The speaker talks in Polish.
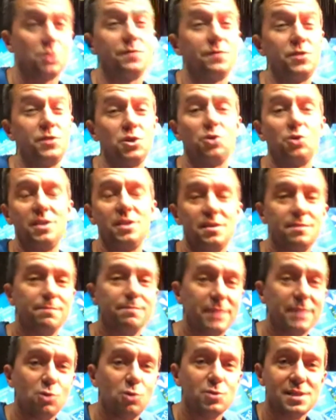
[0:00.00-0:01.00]
Oczywiście oni
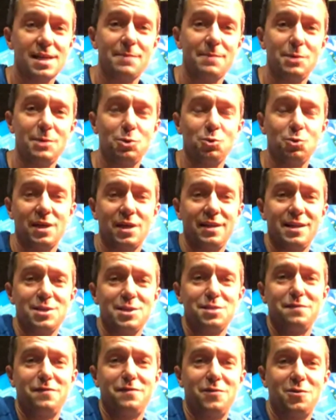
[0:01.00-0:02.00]
będą z nami tutaj na
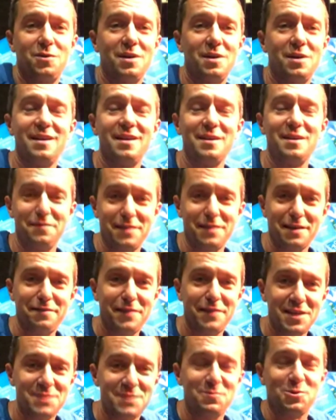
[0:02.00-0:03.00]
żywo via
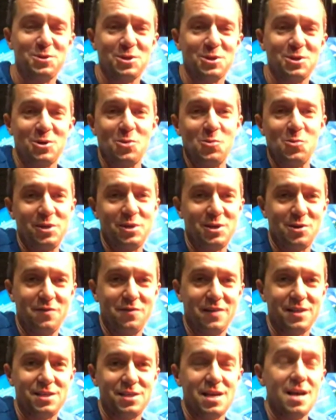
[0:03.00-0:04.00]
Facebook się
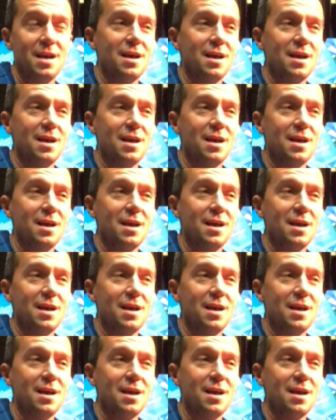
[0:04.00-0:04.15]
komunikować.